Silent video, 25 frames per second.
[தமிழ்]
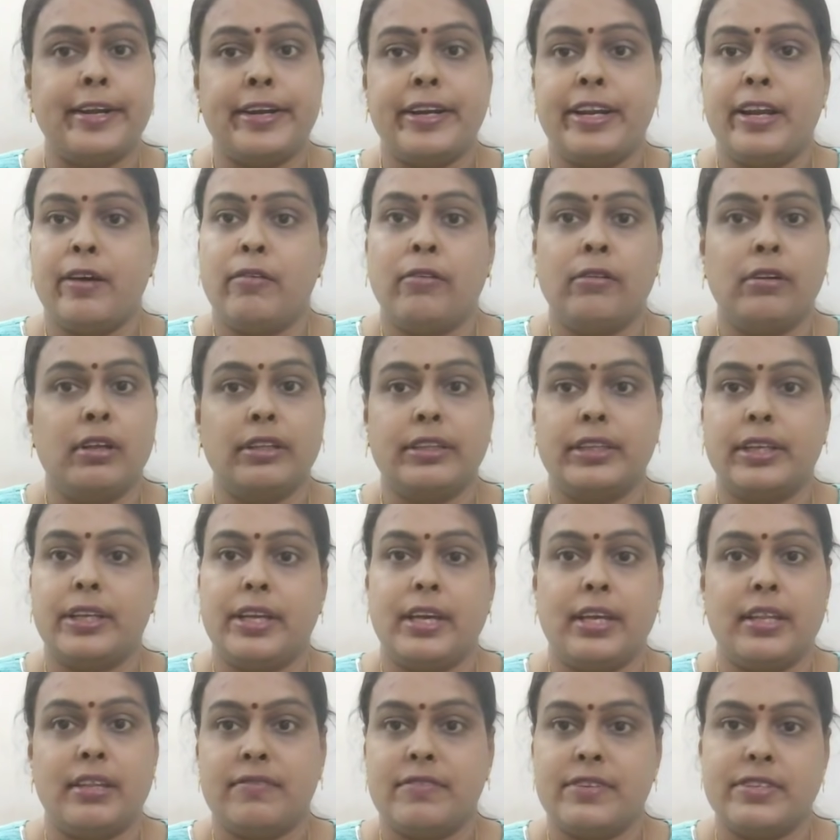என்னன்னே அவங்களுக்கு
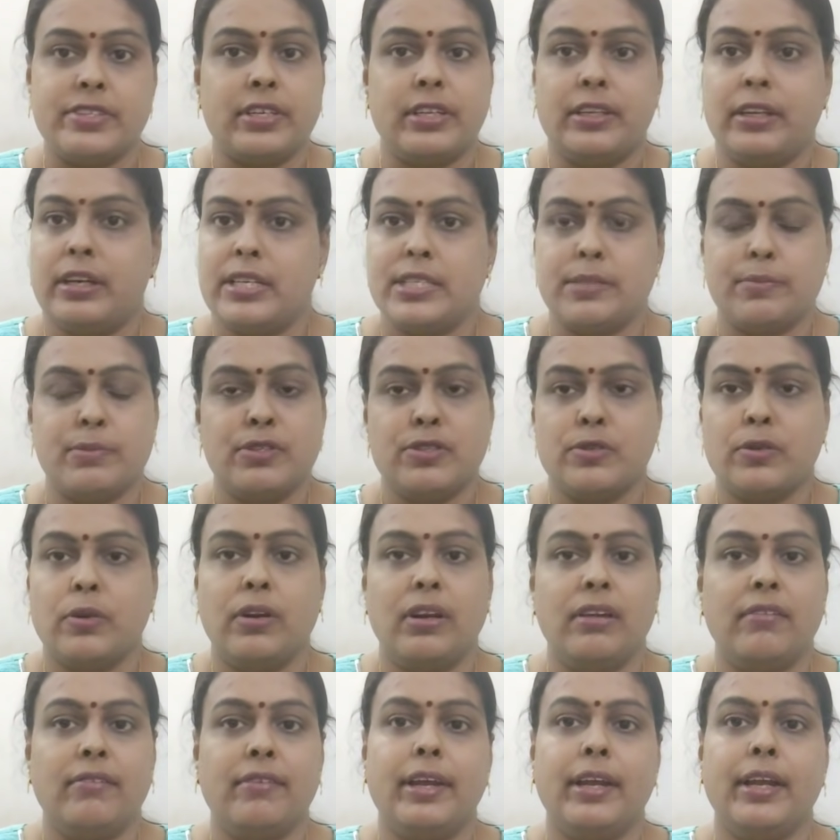தெரியாது ஃபஸ்ட்டு அது ஹஸ்பண்ட்
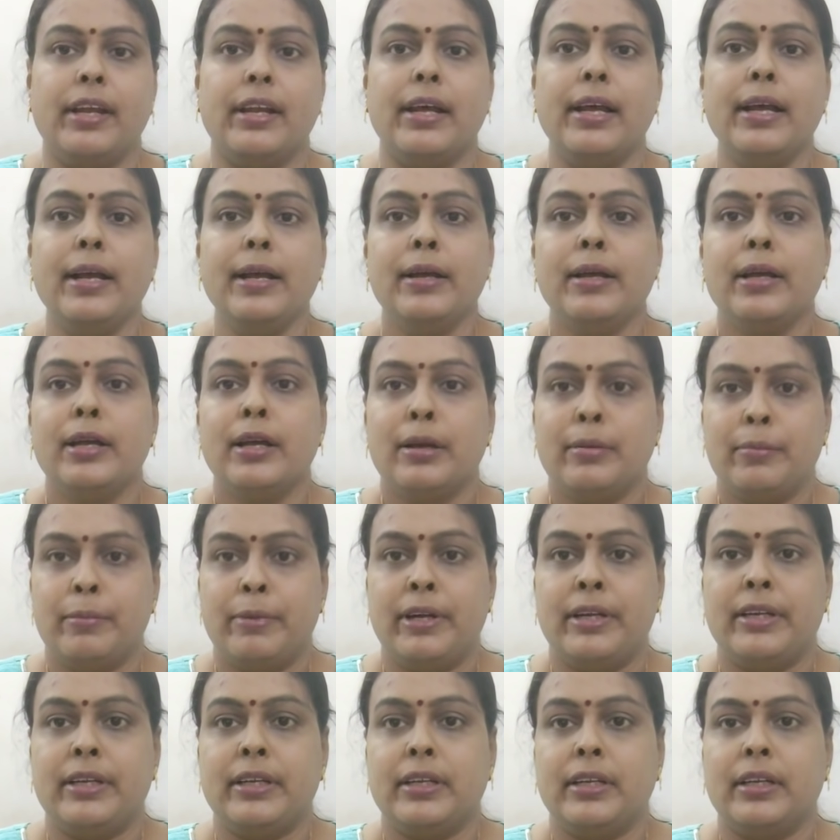சொல்லவே இல்லை
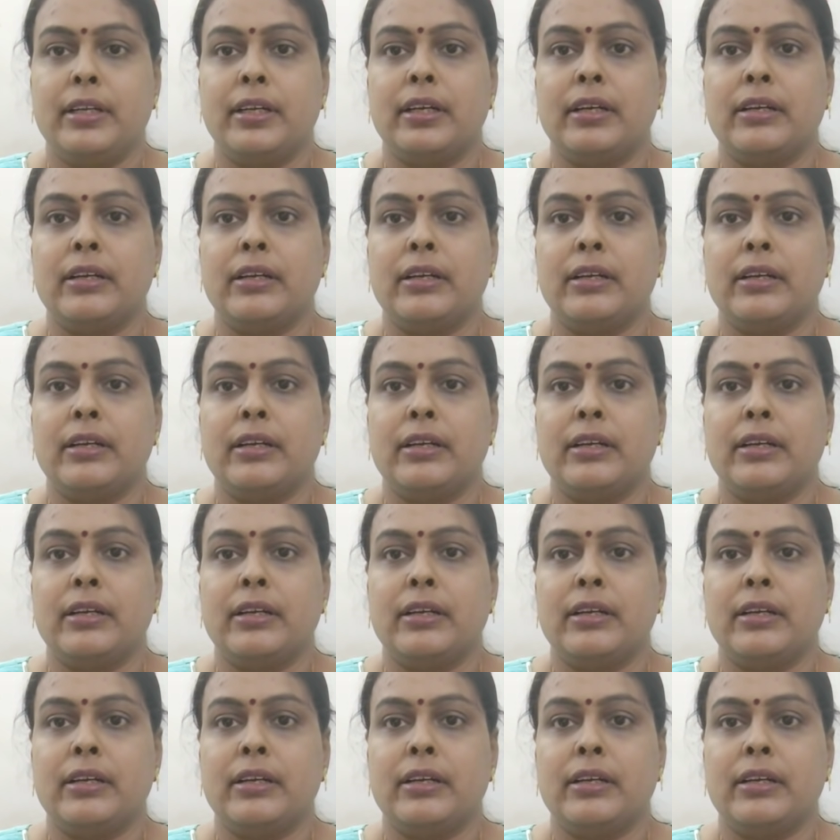பட்